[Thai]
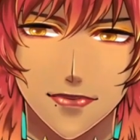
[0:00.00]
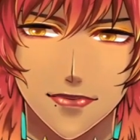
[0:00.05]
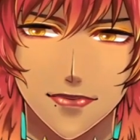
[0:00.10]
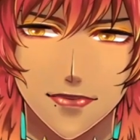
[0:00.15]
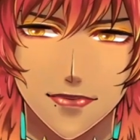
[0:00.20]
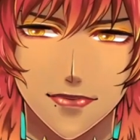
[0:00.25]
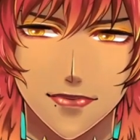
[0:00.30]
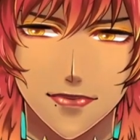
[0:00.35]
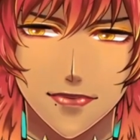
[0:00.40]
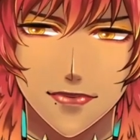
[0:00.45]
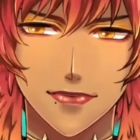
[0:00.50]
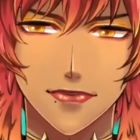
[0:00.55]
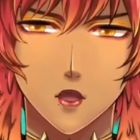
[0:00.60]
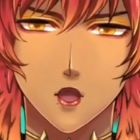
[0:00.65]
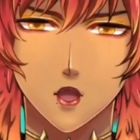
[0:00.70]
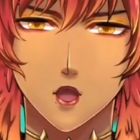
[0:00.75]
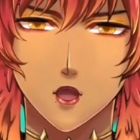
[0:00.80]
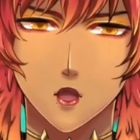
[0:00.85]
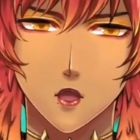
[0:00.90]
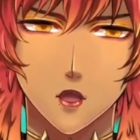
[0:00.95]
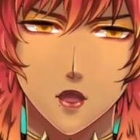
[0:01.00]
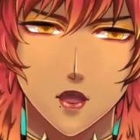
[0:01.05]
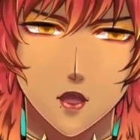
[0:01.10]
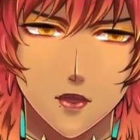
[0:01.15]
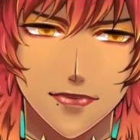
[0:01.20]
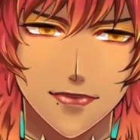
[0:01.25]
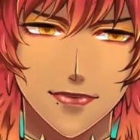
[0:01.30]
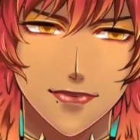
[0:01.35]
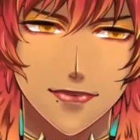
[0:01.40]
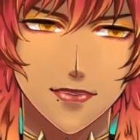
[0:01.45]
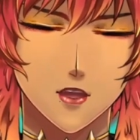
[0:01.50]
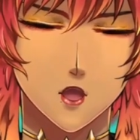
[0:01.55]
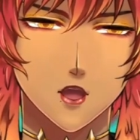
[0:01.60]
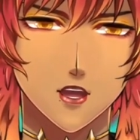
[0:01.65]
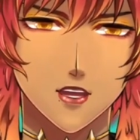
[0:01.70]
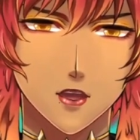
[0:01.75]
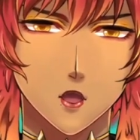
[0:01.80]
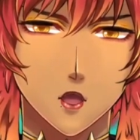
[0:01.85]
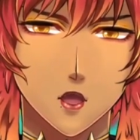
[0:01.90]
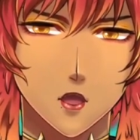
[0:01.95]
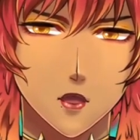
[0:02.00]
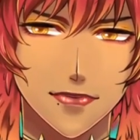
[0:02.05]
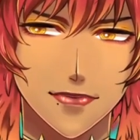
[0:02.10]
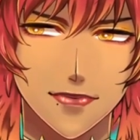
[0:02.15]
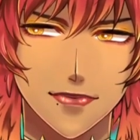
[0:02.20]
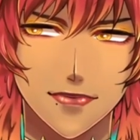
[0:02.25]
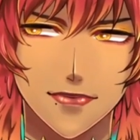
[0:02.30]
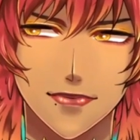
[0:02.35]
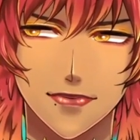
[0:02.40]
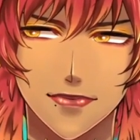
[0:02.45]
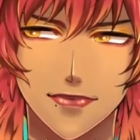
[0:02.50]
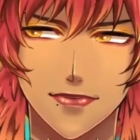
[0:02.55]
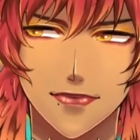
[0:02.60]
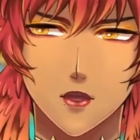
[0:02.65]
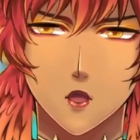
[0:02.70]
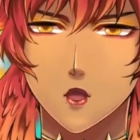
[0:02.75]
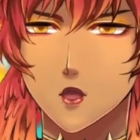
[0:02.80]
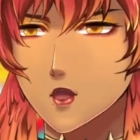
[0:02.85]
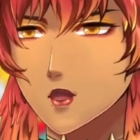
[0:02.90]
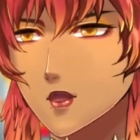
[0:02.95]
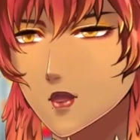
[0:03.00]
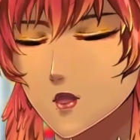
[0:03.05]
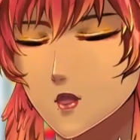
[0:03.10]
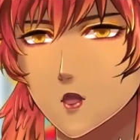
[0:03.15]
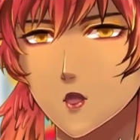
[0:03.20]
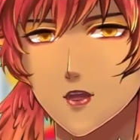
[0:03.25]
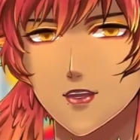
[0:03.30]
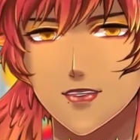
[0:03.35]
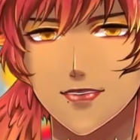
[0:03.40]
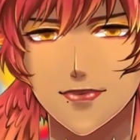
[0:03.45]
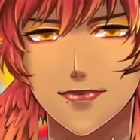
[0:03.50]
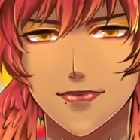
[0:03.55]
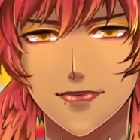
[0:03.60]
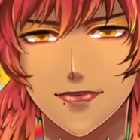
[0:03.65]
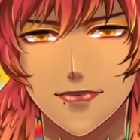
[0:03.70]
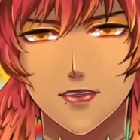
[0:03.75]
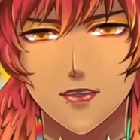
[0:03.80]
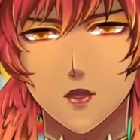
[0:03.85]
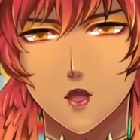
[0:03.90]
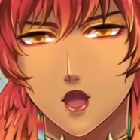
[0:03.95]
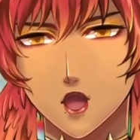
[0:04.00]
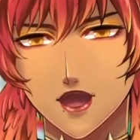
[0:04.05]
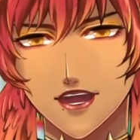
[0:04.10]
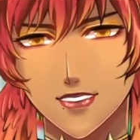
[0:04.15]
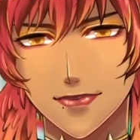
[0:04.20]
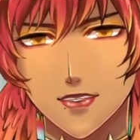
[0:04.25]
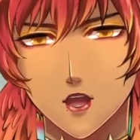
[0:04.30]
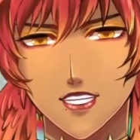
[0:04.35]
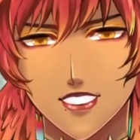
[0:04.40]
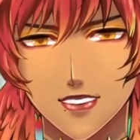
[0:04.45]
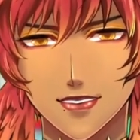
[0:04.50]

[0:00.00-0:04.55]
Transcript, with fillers: แบบต่อยกันตลอด ยิงกันตลอดอีกนิดนึงก็คือมีสงครามแล้ว